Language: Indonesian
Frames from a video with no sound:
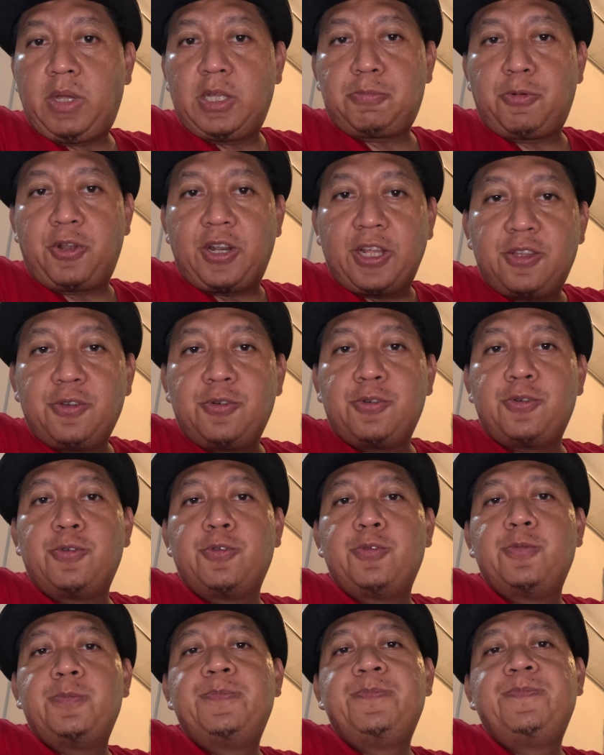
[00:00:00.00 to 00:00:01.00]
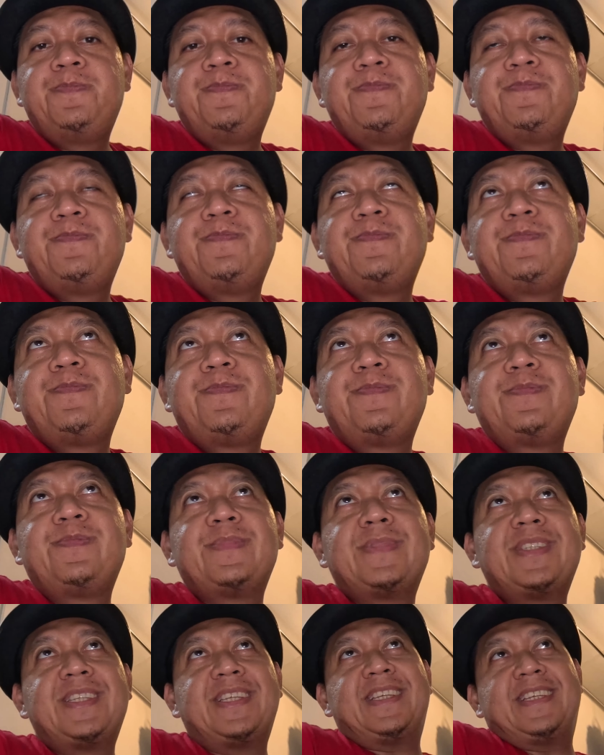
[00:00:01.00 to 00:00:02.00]
paspor itu dataku yang baru itu
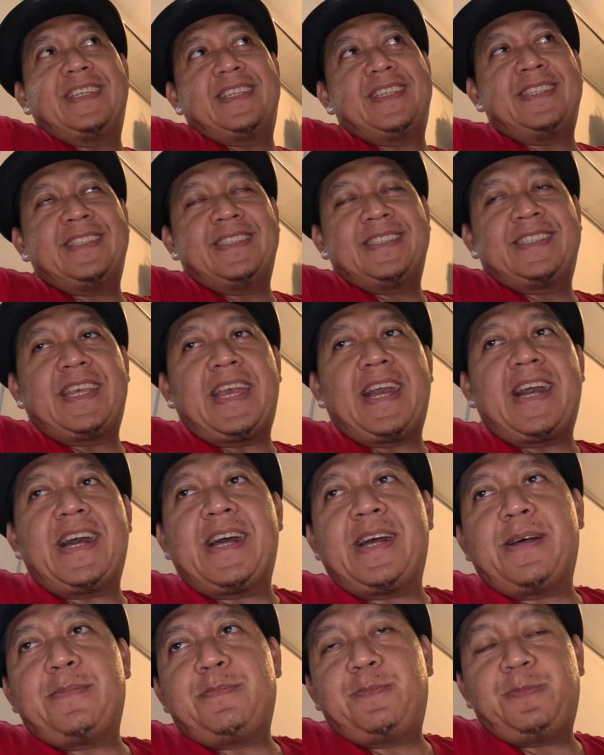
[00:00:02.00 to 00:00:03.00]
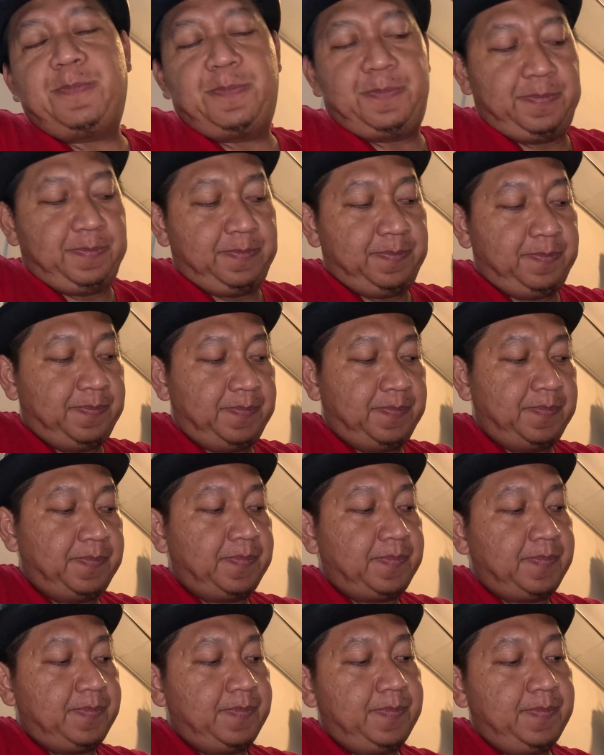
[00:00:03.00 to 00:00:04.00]
uh, mm-hmm, karena siap. itu kan mm-mm.
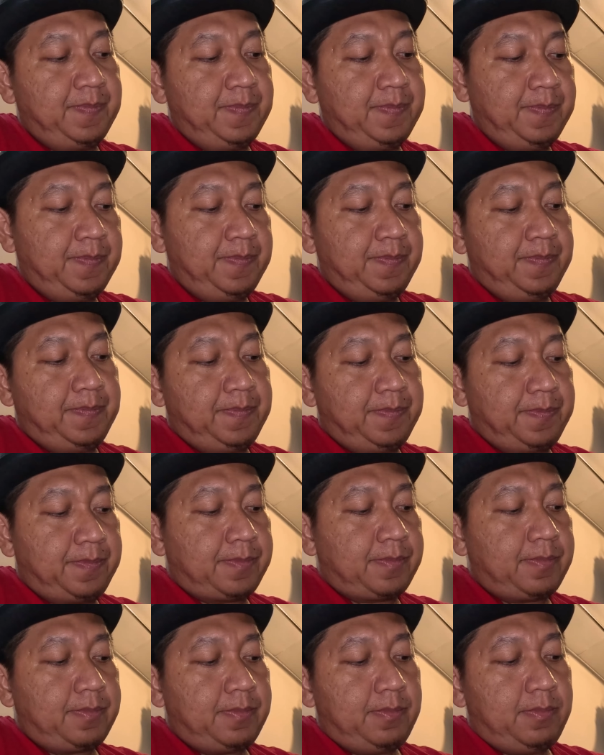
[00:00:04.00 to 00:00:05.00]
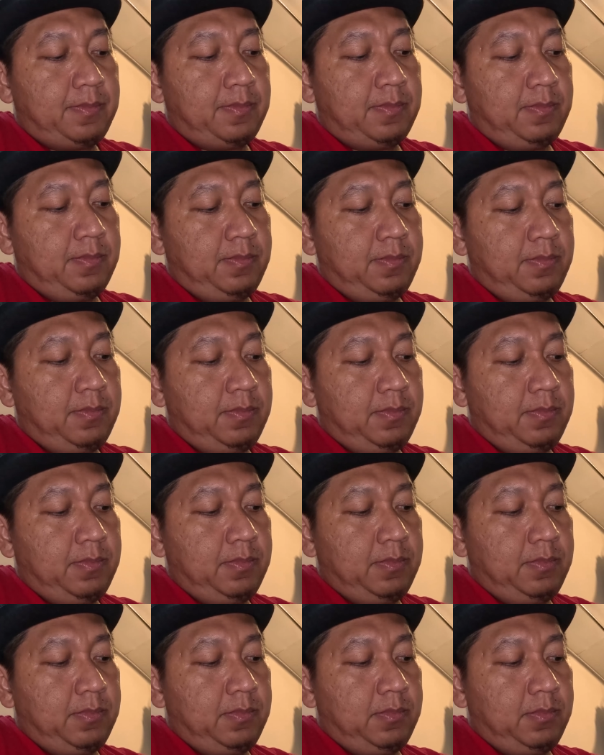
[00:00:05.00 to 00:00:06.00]
akhirnya
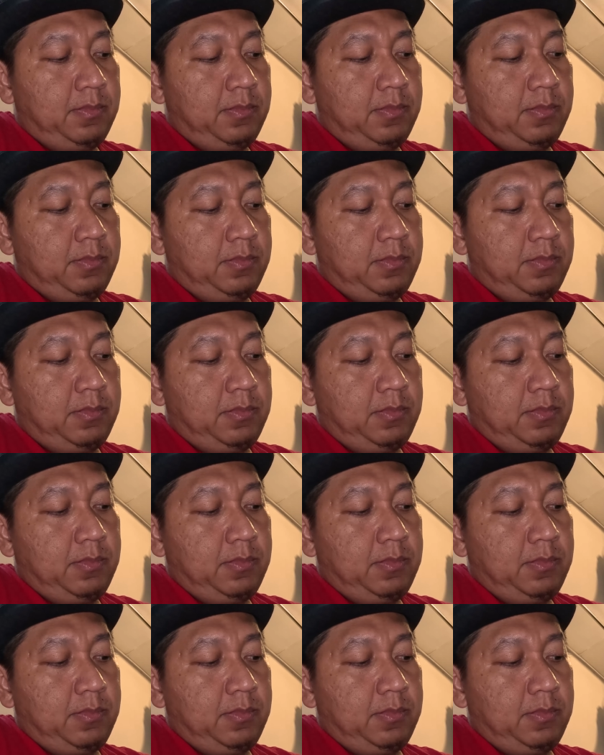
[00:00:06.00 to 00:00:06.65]
ini ini